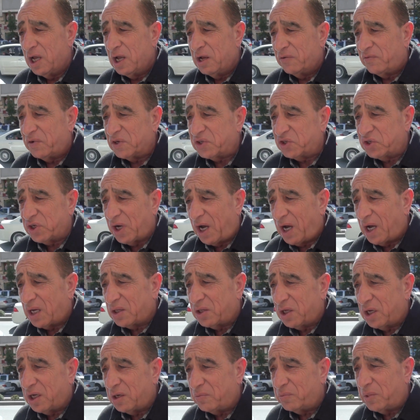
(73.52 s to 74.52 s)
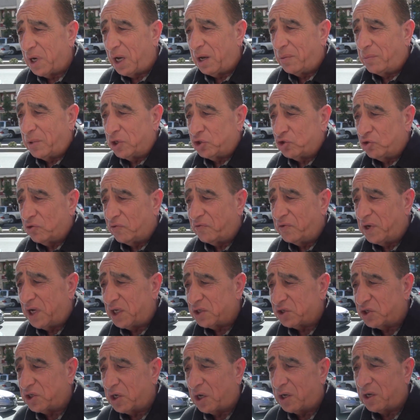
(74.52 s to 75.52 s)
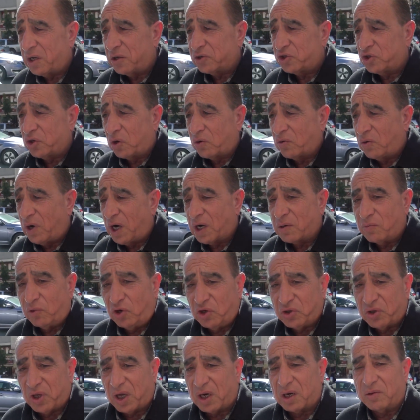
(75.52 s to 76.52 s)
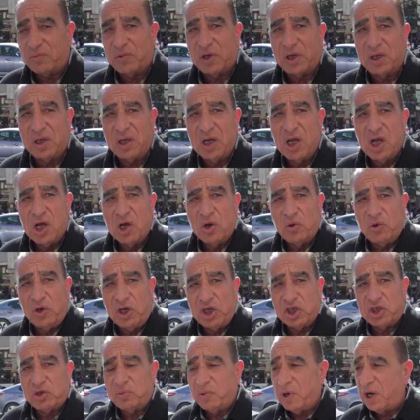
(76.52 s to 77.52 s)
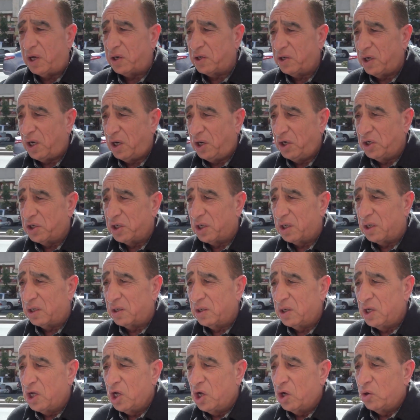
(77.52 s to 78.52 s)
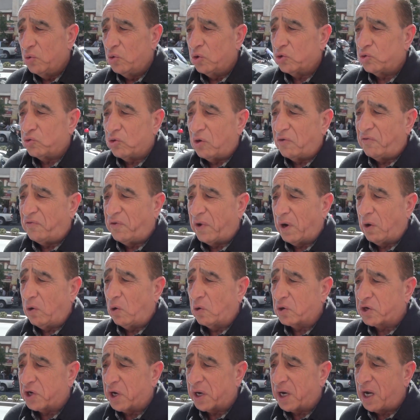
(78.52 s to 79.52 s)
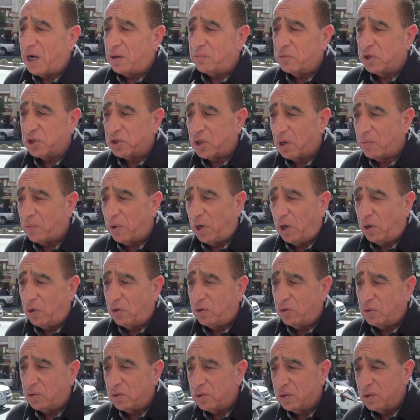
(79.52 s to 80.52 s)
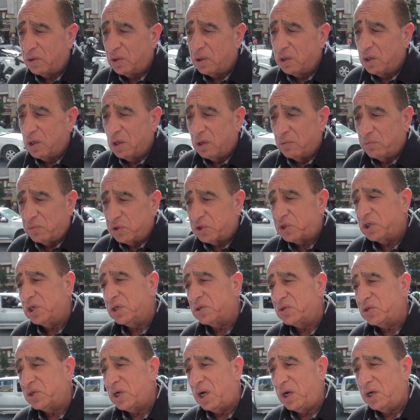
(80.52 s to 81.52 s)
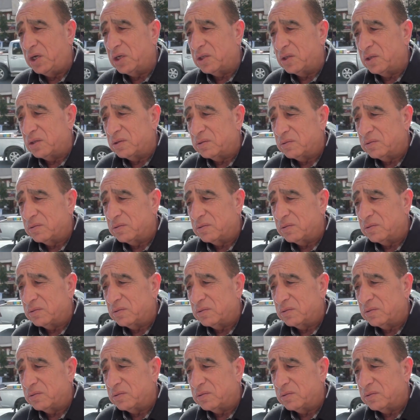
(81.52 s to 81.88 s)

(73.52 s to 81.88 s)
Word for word: فالسعادة من لما يشوف ناس شرواك محترمة ويعيش بأريحية ويتوفر له الكرامة تبعه بصير سعيد